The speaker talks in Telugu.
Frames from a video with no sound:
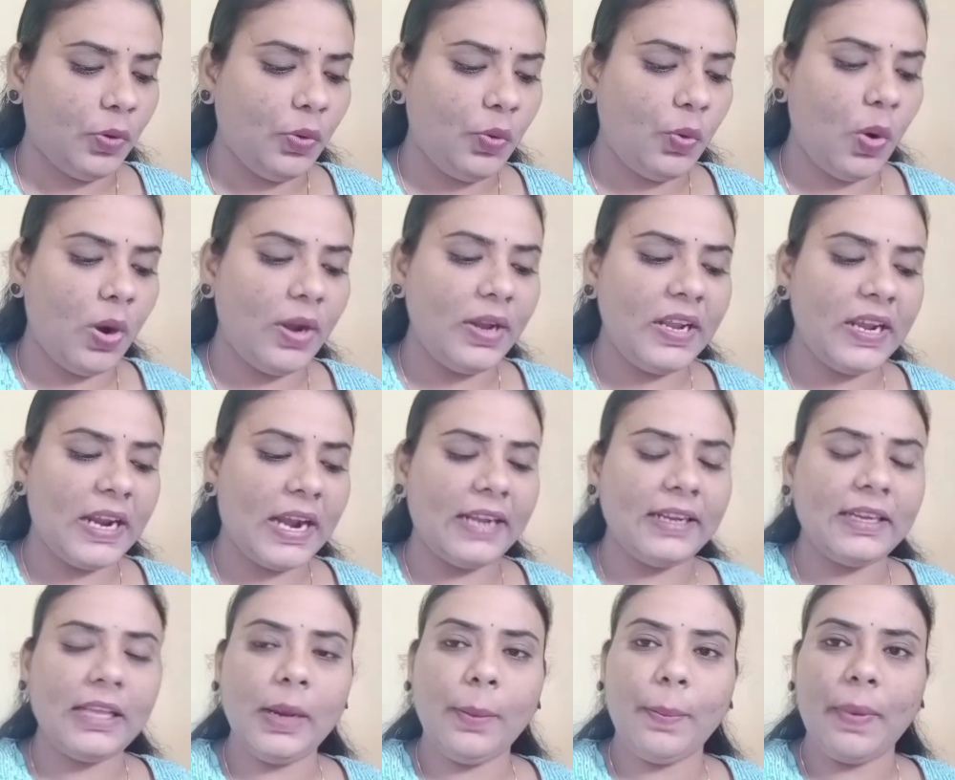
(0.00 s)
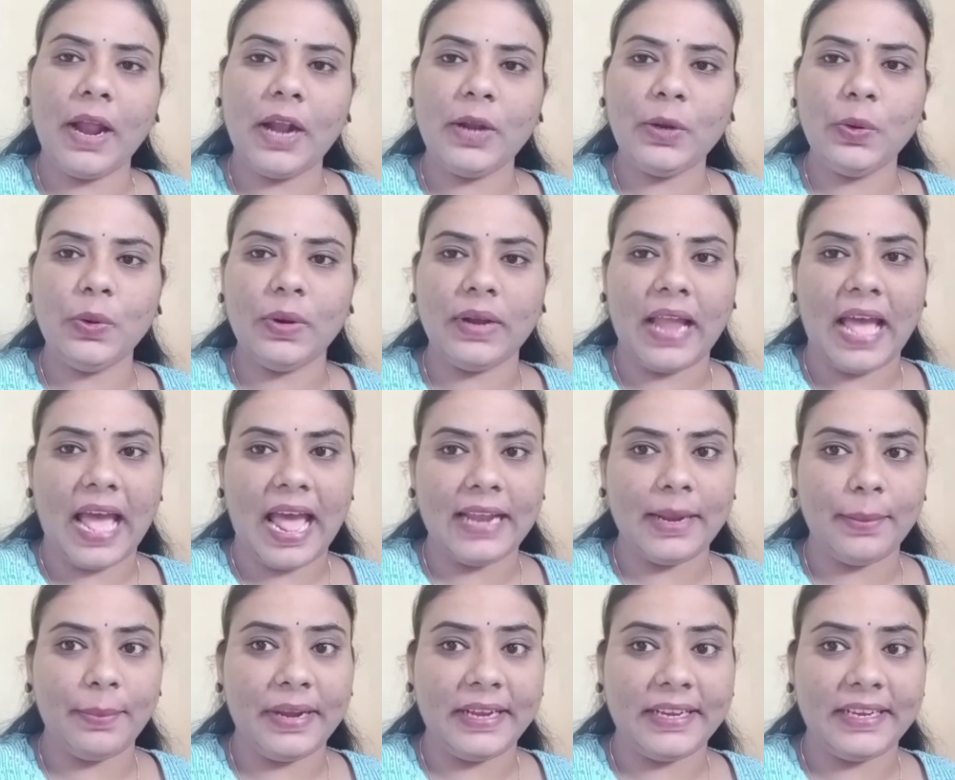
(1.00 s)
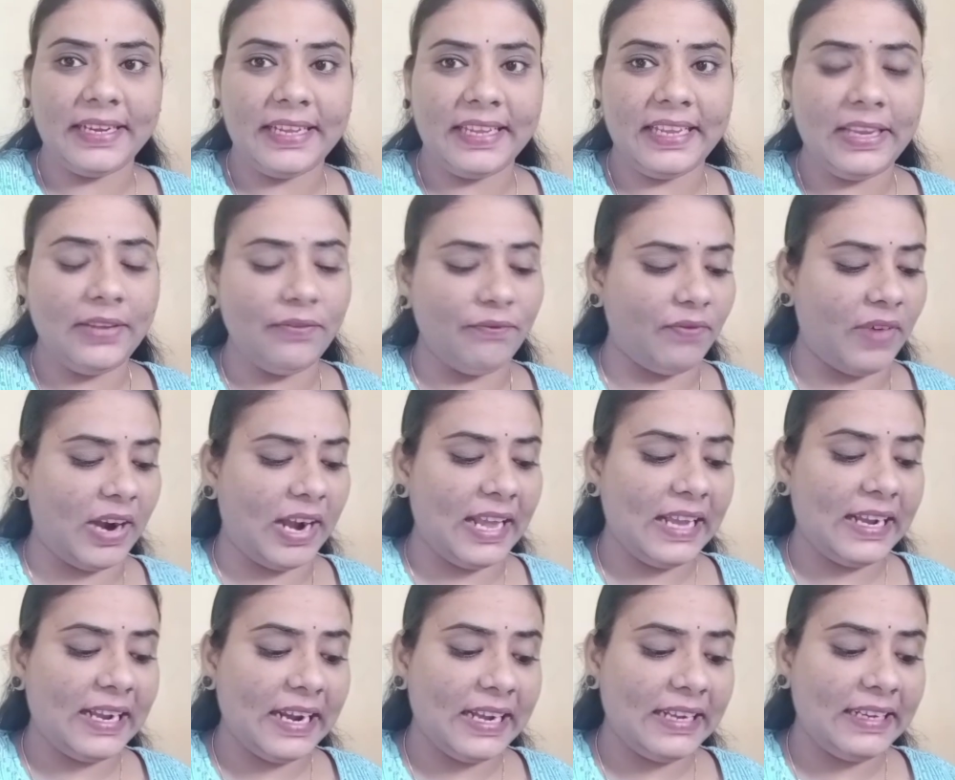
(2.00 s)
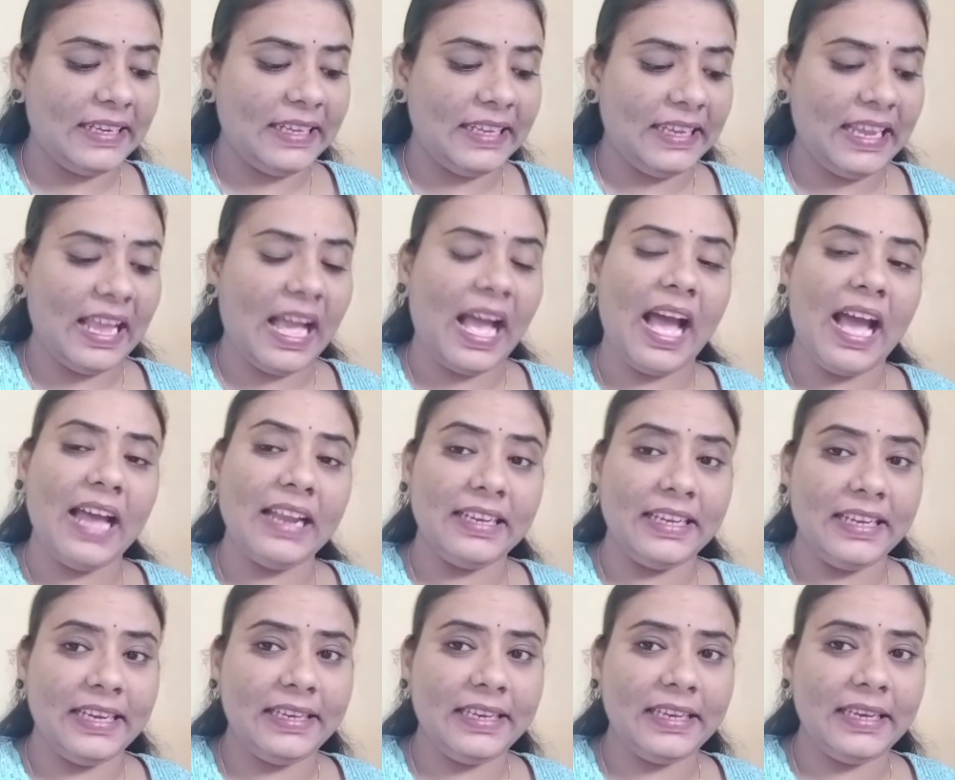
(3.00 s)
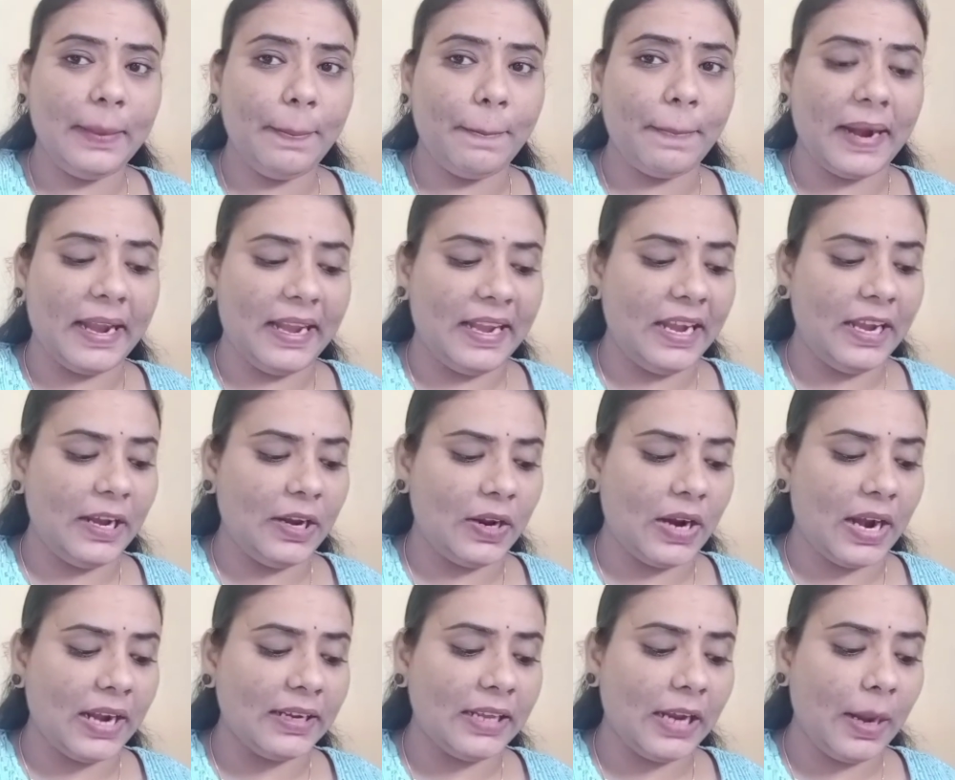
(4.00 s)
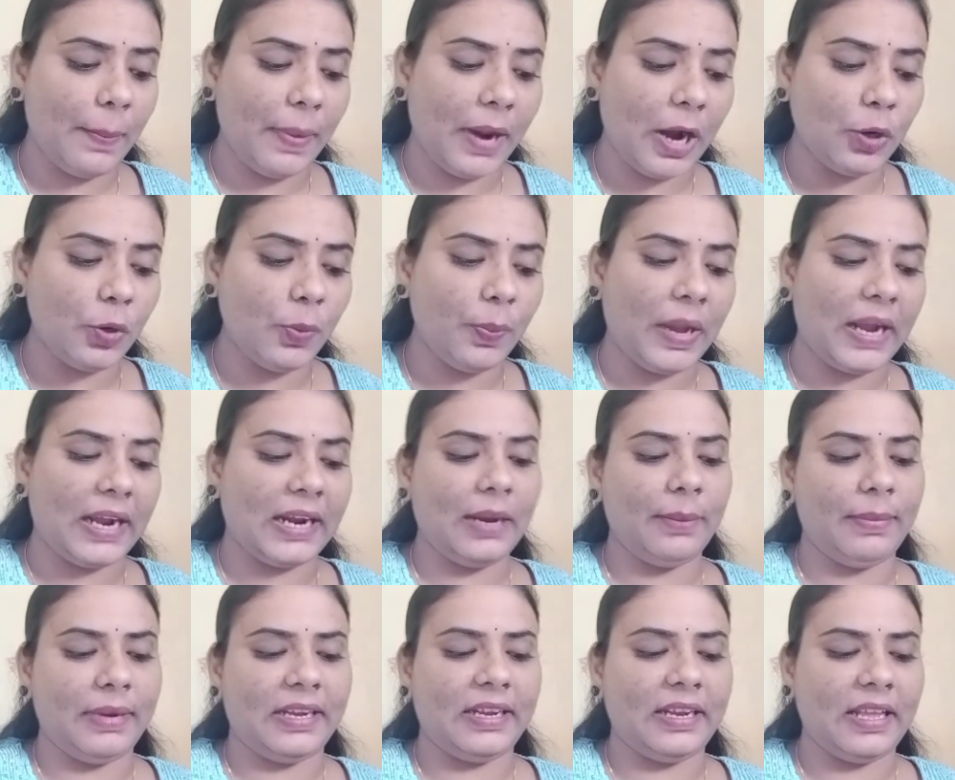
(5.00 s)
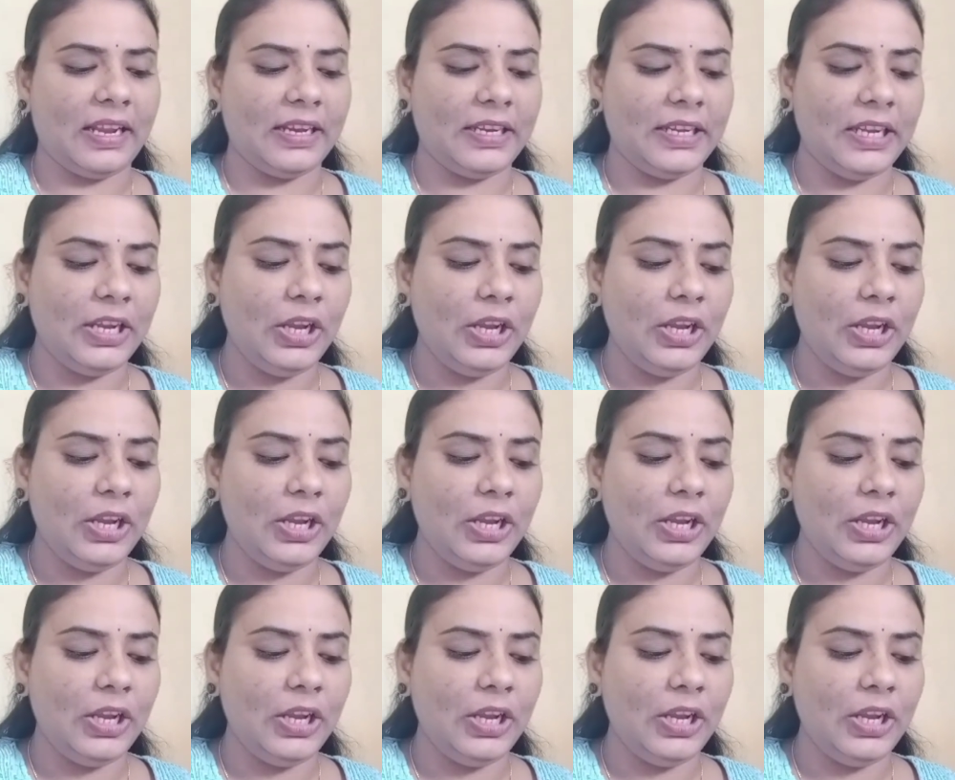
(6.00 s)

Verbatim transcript: కొన్ని గంటల పాటు నానబెట్టి వడకట్టి ఆ నీటిని పన్నెండు గంటల పాటు పక్కన పెట్టాలి